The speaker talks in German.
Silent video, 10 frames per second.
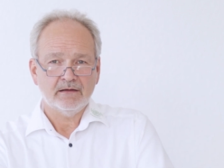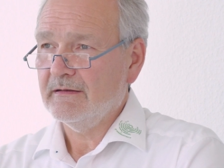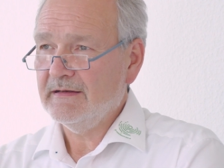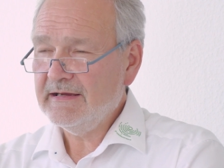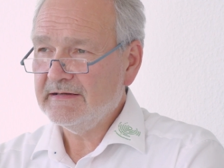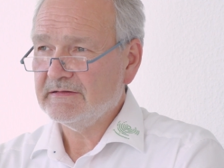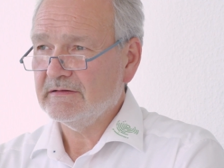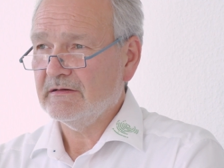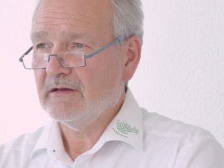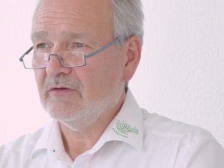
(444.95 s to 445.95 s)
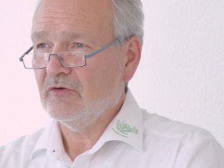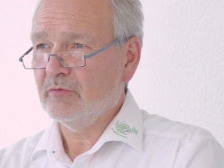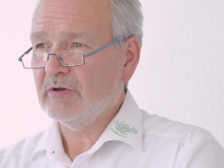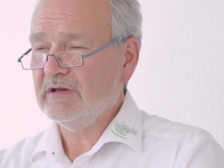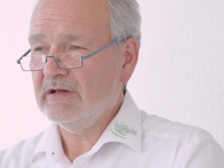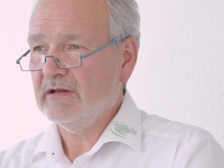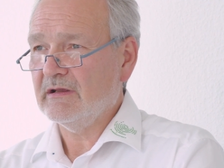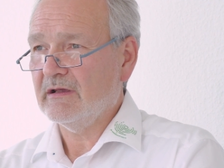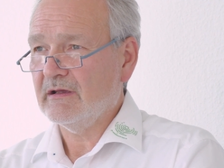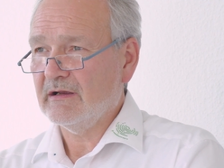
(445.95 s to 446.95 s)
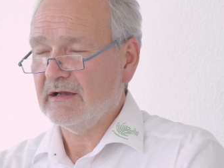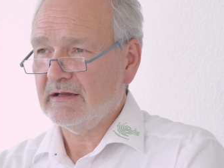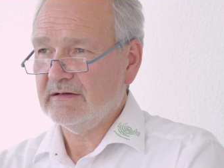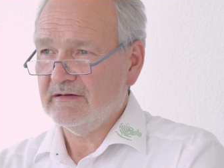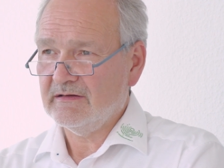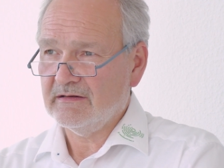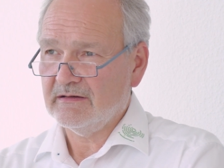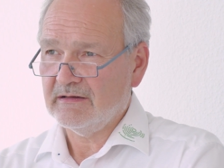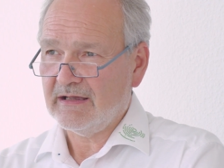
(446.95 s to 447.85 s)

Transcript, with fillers: nicht über die garantierte